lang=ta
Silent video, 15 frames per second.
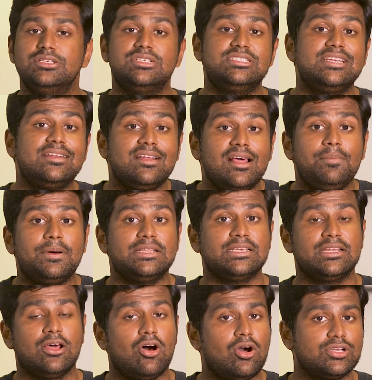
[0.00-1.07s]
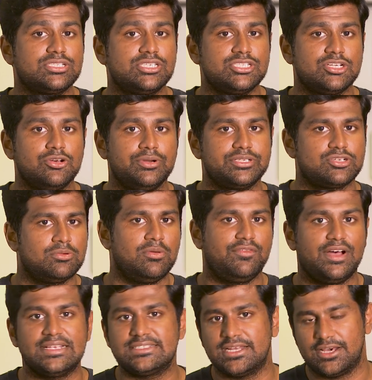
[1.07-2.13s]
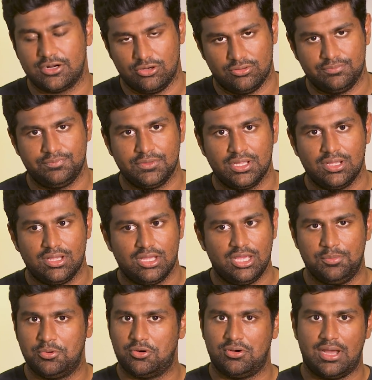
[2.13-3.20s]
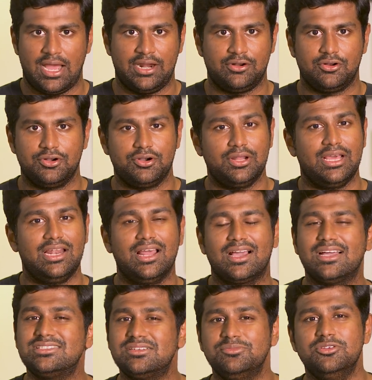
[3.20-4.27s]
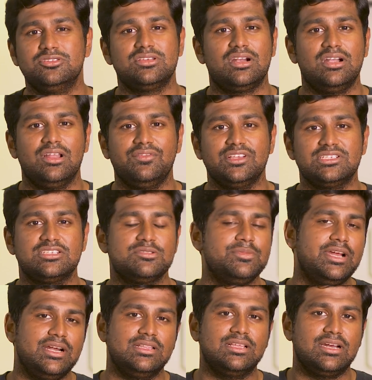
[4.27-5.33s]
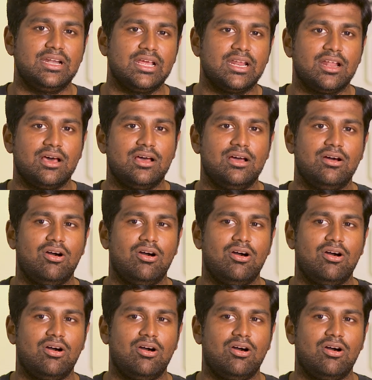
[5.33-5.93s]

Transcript: ஸோ ஜென்ரலாக பார்த்தீங்கன்னா ஆக்சிஜன் ஓஎஸ் ரொம்ப ஃபாஸ்ட்டாக இருக்கும் இப்போது ஆண்ட்ராய்டோட எல்லா கஸ்டம் யூசர் இன்டர்ஃபேஸஸுமே எடுத்துக்கிட்டிங்கன்னா